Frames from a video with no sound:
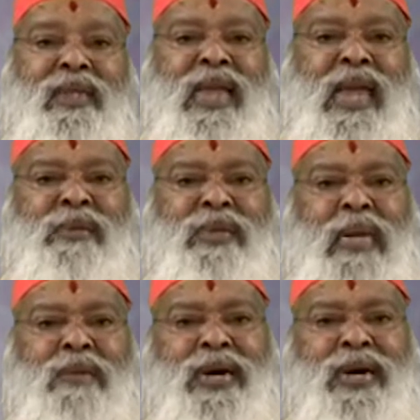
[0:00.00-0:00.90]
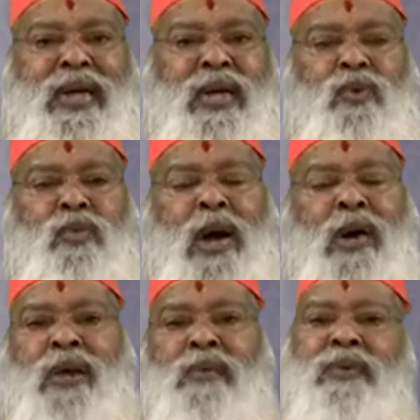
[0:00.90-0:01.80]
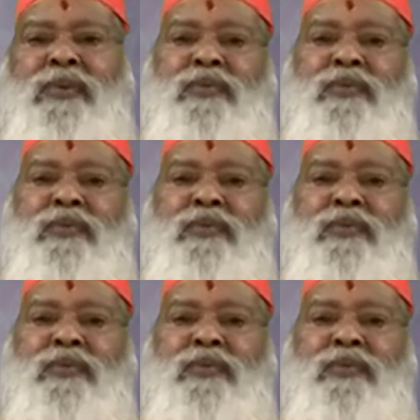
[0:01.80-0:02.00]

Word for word: దేవతల వంటి ఈ ఎవరు